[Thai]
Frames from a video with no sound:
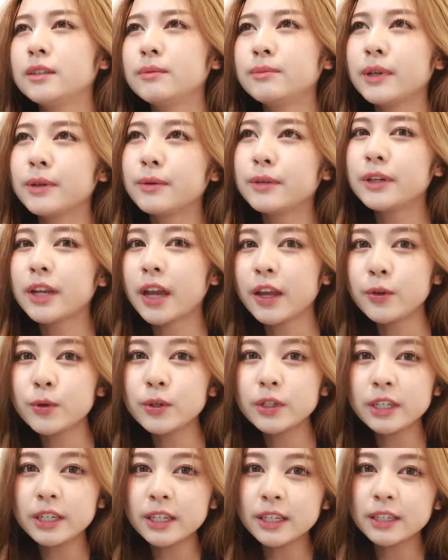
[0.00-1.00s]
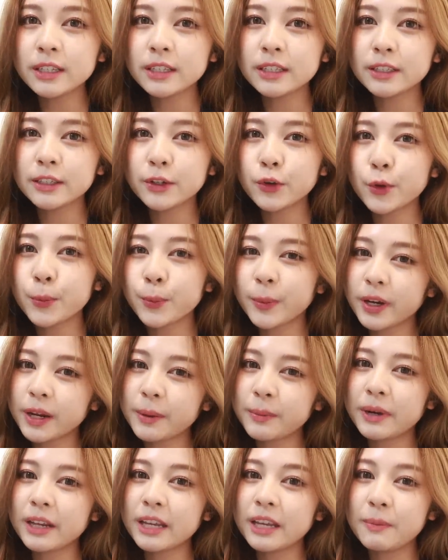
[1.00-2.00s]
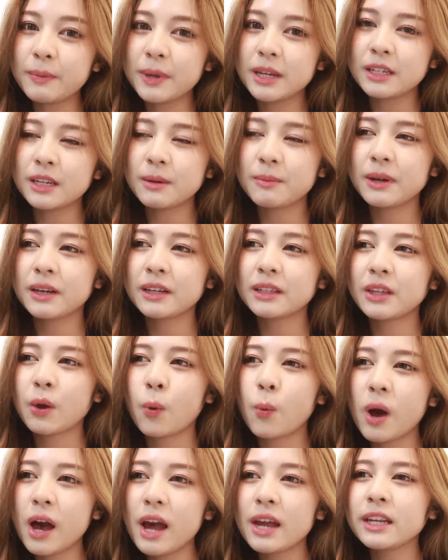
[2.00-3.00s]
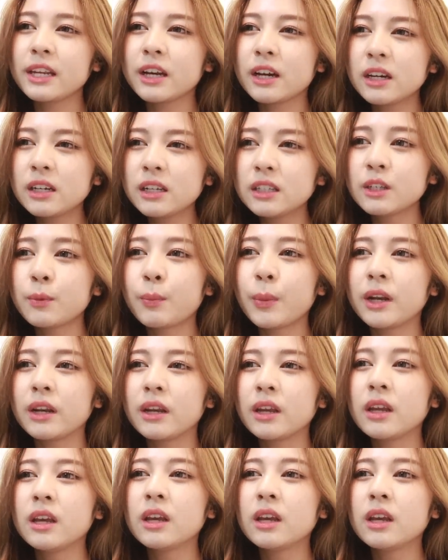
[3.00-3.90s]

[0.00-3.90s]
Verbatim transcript: เหมือนในรูทีนกรุบกริบอะไรอย่างงี้ไปใช่ปะแต่ว่าอันนี้ก็คือจะเป็น